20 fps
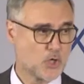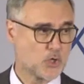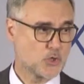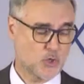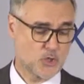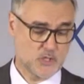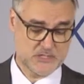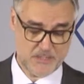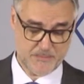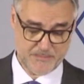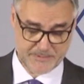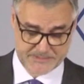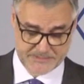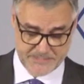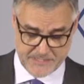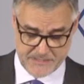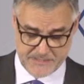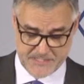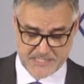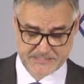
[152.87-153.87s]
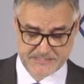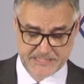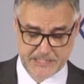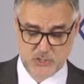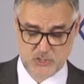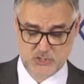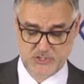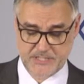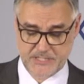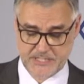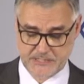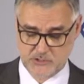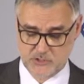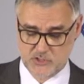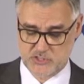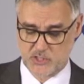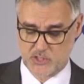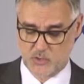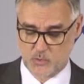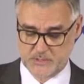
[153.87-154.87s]
con independencia de que los
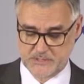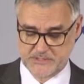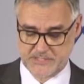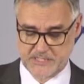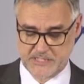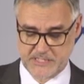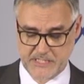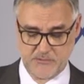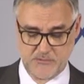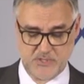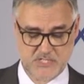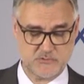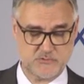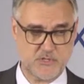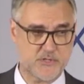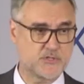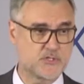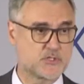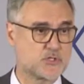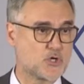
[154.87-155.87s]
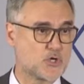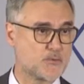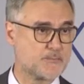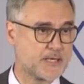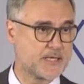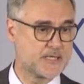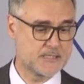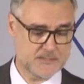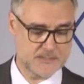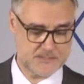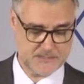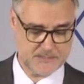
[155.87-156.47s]
créditos se encuentren en una situación normal.